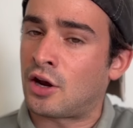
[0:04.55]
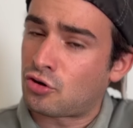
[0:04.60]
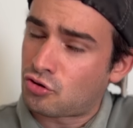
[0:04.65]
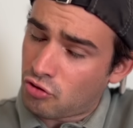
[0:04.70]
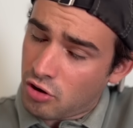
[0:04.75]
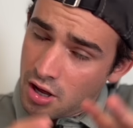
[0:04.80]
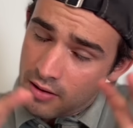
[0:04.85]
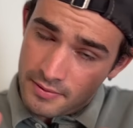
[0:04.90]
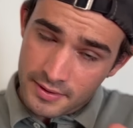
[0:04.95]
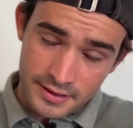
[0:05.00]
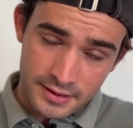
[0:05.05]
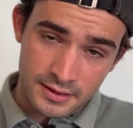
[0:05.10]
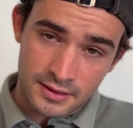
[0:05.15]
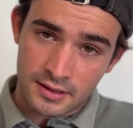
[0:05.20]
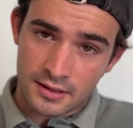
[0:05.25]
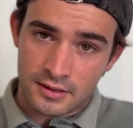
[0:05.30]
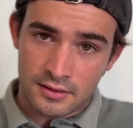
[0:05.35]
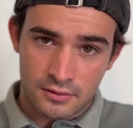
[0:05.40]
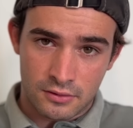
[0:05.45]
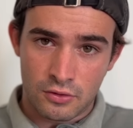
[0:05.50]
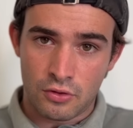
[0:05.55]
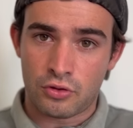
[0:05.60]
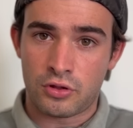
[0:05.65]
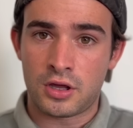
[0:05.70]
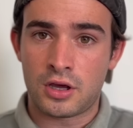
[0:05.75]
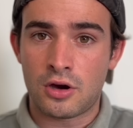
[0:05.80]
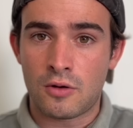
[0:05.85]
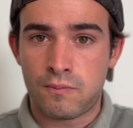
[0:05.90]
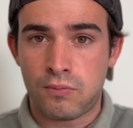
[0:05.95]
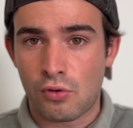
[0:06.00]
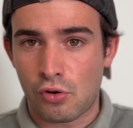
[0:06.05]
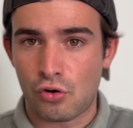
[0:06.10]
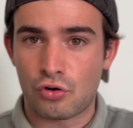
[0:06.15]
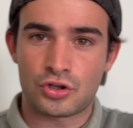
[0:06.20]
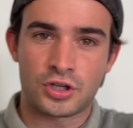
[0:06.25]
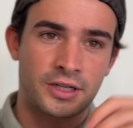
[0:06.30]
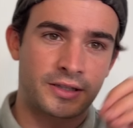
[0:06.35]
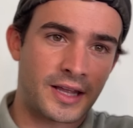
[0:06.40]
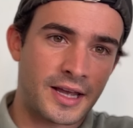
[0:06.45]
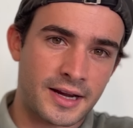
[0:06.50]
No solamente lo digo por
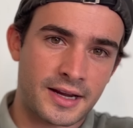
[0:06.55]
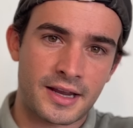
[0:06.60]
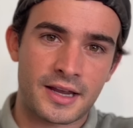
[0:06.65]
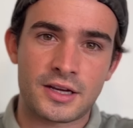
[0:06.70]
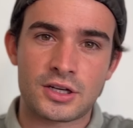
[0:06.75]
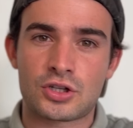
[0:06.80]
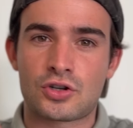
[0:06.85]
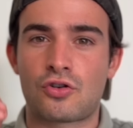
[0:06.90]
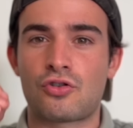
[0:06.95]
los ataques,